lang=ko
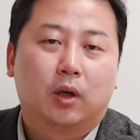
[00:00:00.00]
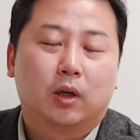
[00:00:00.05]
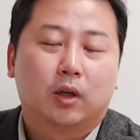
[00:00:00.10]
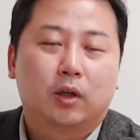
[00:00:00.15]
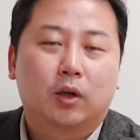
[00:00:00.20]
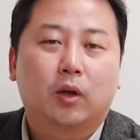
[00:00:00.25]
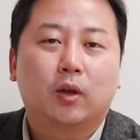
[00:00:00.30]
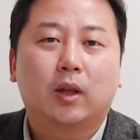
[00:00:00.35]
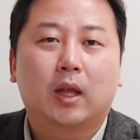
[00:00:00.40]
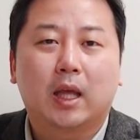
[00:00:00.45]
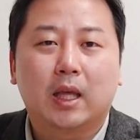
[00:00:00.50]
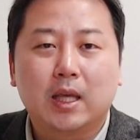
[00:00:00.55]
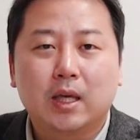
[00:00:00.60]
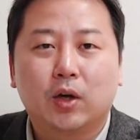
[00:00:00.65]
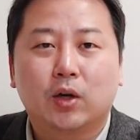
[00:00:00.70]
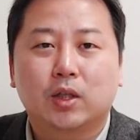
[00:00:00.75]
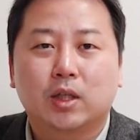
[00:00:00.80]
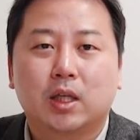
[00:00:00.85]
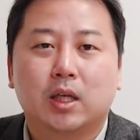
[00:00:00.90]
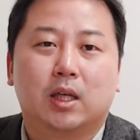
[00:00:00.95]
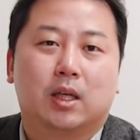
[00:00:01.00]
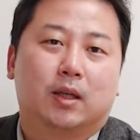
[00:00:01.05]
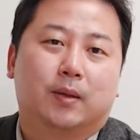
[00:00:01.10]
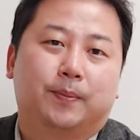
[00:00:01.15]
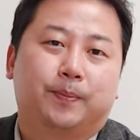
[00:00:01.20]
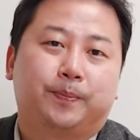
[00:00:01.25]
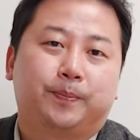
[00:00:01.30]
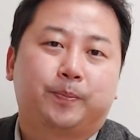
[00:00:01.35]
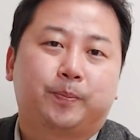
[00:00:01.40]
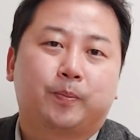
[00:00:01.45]
그런데 이것이
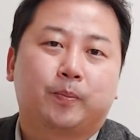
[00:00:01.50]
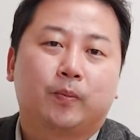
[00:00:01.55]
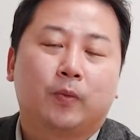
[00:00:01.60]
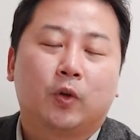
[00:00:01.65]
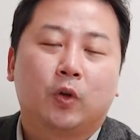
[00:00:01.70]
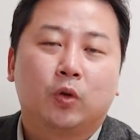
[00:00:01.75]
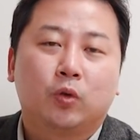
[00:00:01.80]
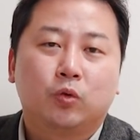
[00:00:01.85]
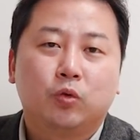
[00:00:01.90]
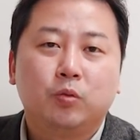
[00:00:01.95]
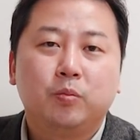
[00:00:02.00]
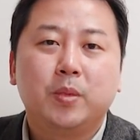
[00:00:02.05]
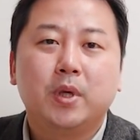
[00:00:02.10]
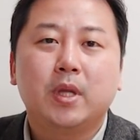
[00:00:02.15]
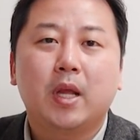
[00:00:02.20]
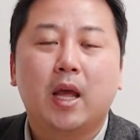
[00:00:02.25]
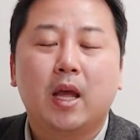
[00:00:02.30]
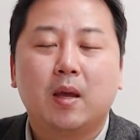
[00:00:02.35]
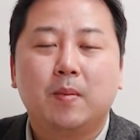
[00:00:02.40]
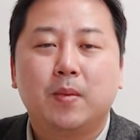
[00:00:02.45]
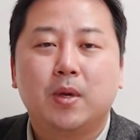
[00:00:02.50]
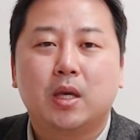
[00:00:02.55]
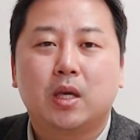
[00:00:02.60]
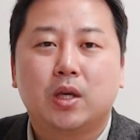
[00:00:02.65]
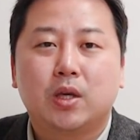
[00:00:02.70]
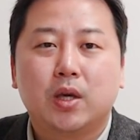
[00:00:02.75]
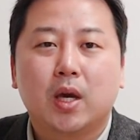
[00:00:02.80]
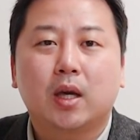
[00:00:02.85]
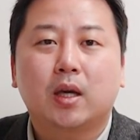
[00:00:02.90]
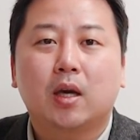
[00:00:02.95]
국민의힘이
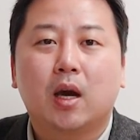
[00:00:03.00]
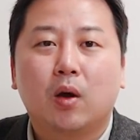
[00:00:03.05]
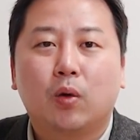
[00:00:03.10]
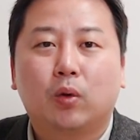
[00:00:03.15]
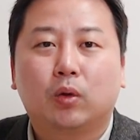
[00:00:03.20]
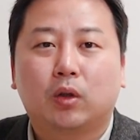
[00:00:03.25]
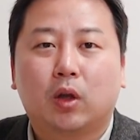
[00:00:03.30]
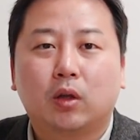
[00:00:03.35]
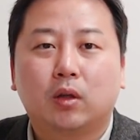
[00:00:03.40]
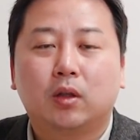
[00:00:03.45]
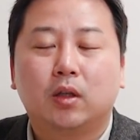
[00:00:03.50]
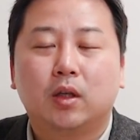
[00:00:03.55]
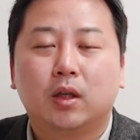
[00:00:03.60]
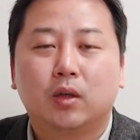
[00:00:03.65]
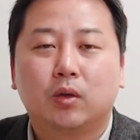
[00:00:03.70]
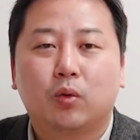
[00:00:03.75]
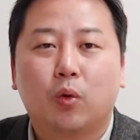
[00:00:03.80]
기획하고 터트린